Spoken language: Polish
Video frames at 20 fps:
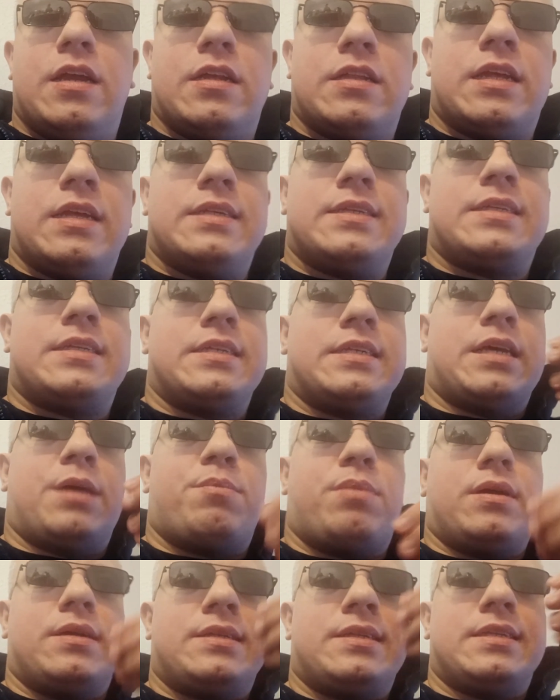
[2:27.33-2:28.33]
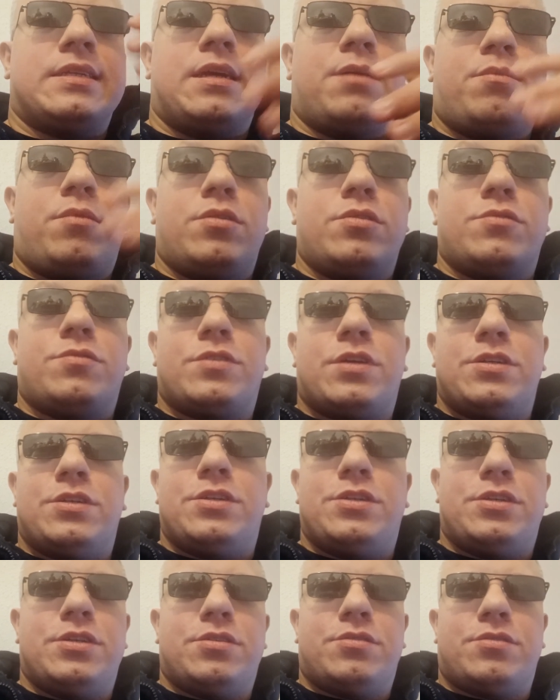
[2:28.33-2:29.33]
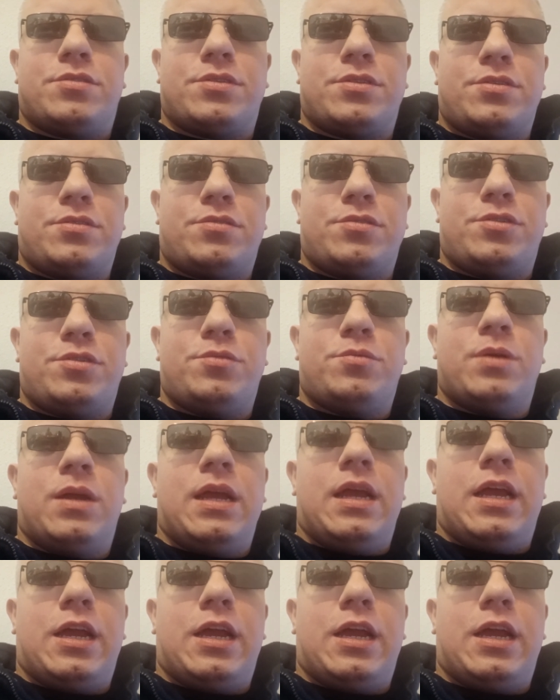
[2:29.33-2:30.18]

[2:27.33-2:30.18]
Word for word: ten zapach cynamonu wszędzie się roznosił,